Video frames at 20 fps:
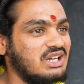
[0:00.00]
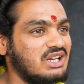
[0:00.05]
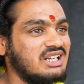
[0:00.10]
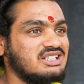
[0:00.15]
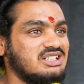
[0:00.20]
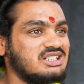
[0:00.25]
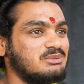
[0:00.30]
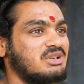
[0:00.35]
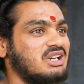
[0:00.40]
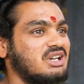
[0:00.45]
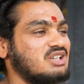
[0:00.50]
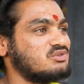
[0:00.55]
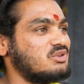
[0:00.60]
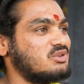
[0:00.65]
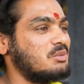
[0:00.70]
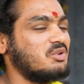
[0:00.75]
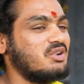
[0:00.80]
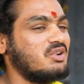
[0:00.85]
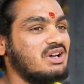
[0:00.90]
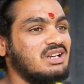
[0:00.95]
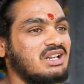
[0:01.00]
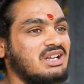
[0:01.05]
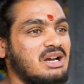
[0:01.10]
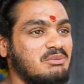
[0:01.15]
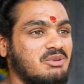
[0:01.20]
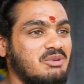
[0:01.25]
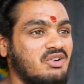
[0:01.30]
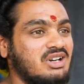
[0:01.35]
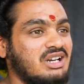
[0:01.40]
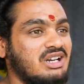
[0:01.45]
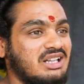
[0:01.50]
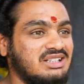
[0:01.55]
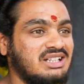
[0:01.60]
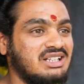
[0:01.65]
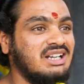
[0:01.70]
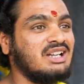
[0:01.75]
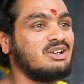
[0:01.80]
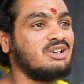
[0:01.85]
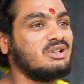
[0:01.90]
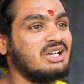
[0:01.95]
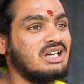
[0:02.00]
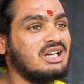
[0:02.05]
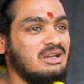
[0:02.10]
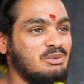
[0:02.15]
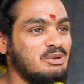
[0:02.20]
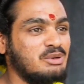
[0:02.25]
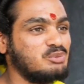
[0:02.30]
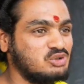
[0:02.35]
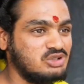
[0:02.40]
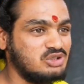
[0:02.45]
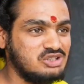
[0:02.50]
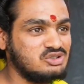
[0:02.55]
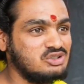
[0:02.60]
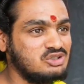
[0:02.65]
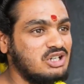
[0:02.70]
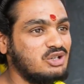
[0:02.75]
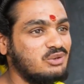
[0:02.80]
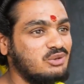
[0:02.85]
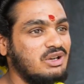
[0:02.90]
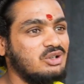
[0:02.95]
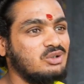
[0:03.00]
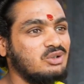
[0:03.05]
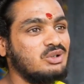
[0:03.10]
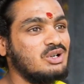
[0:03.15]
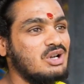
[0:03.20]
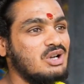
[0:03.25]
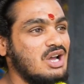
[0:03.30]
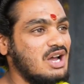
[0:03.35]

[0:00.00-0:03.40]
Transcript: కానీ ఈ జన్మలో స్వామివారిని అమ్మవారిని ఇద్దరిని కూడా కలిపి పూజిస్తున్నారు వాళ్ళు